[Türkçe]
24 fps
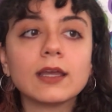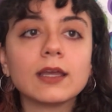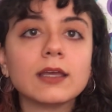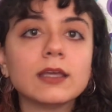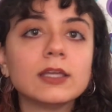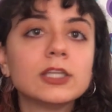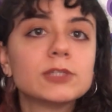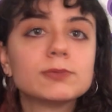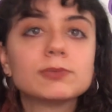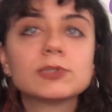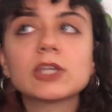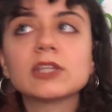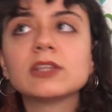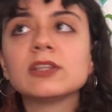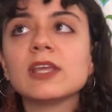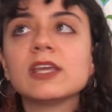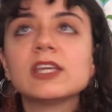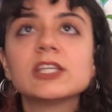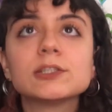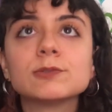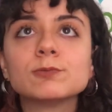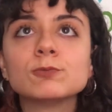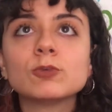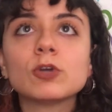hiçbir şey
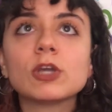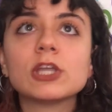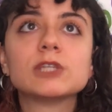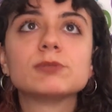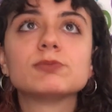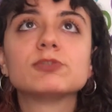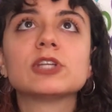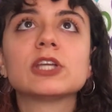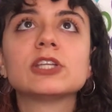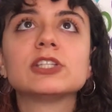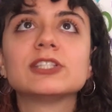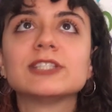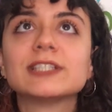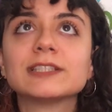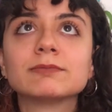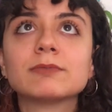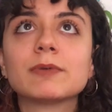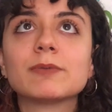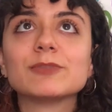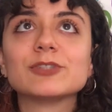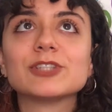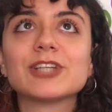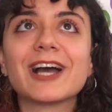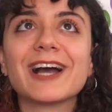değişmiyor hiçbir şey
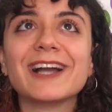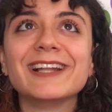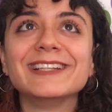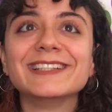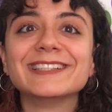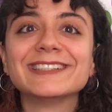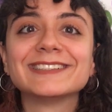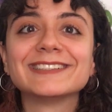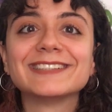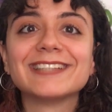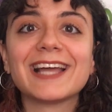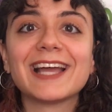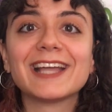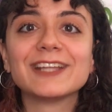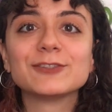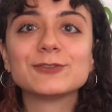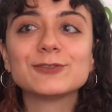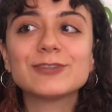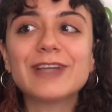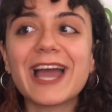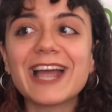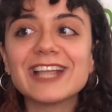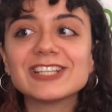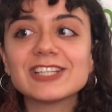çizmemiş halinizle.
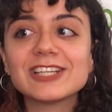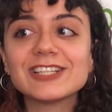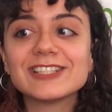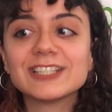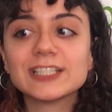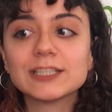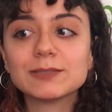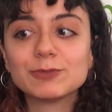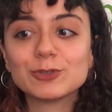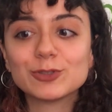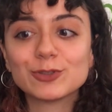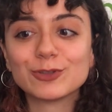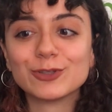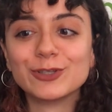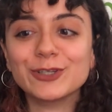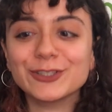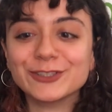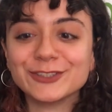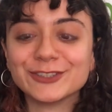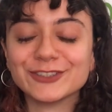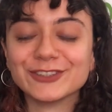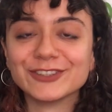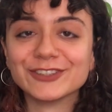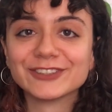Çünkü her şey çizmiş
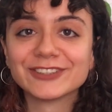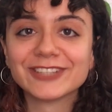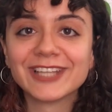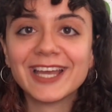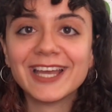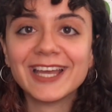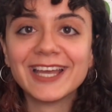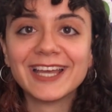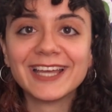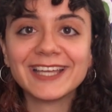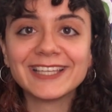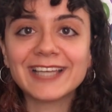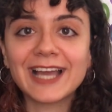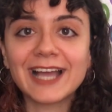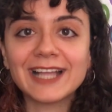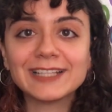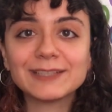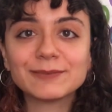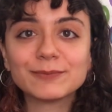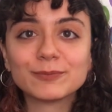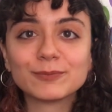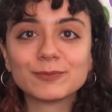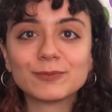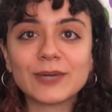oluyorsunuz.
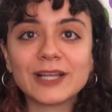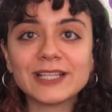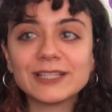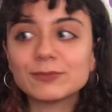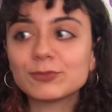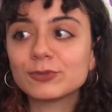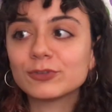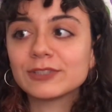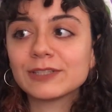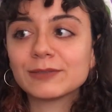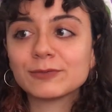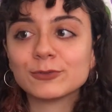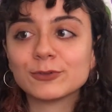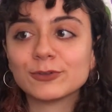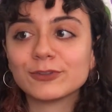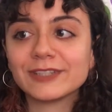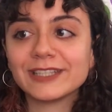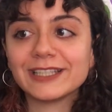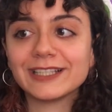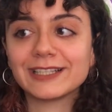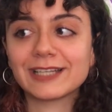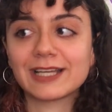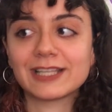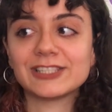Yani hani burada bunun
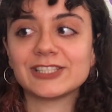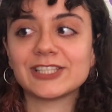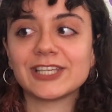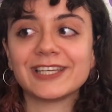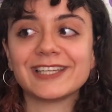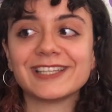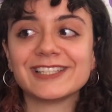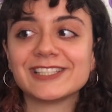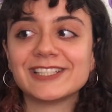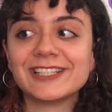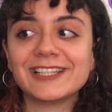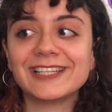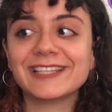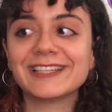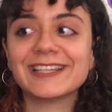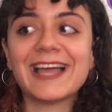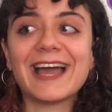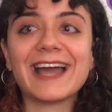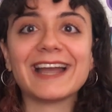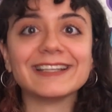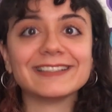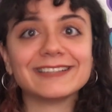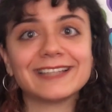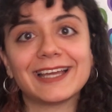dikkat çekiciliği
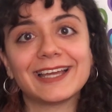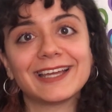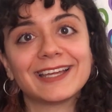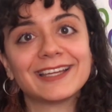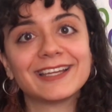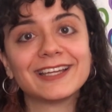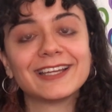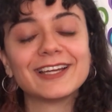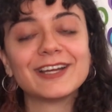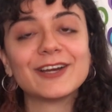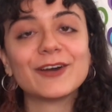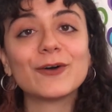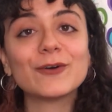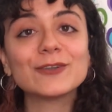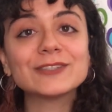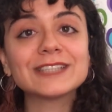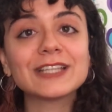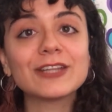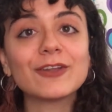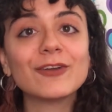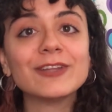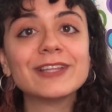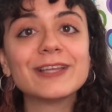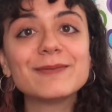nerede? O
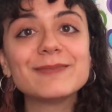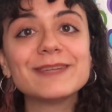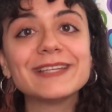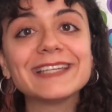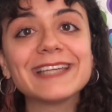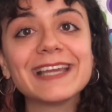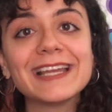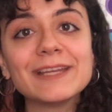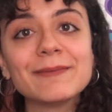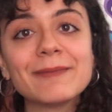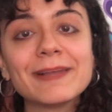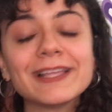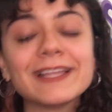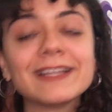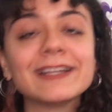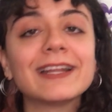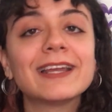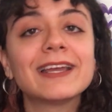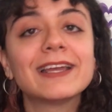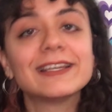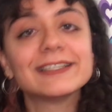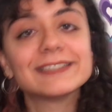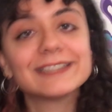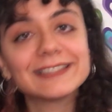yüzden önemli
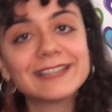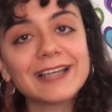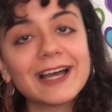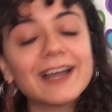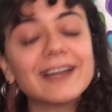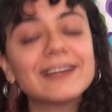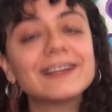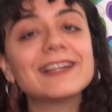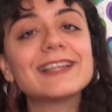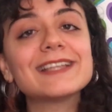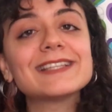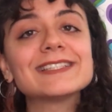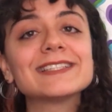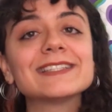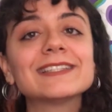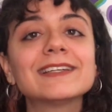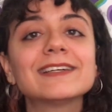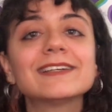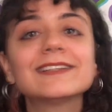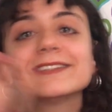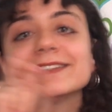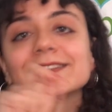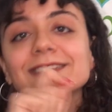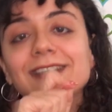kelimeleri işte daire içine
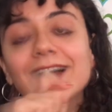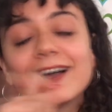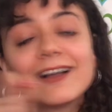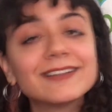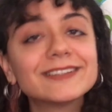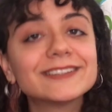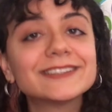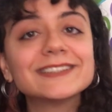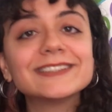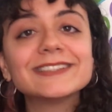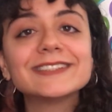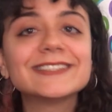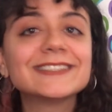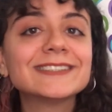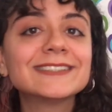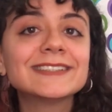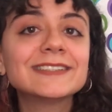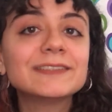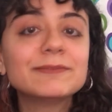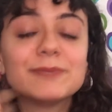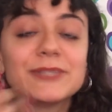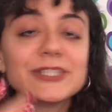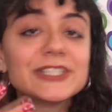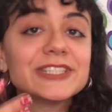alın, altını
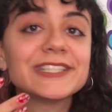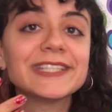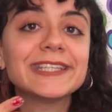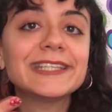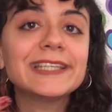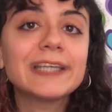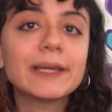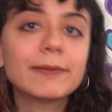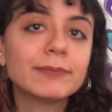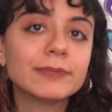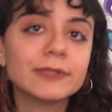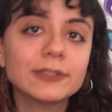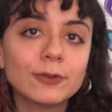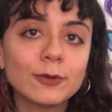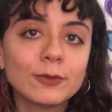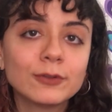çizin, bir şey yapın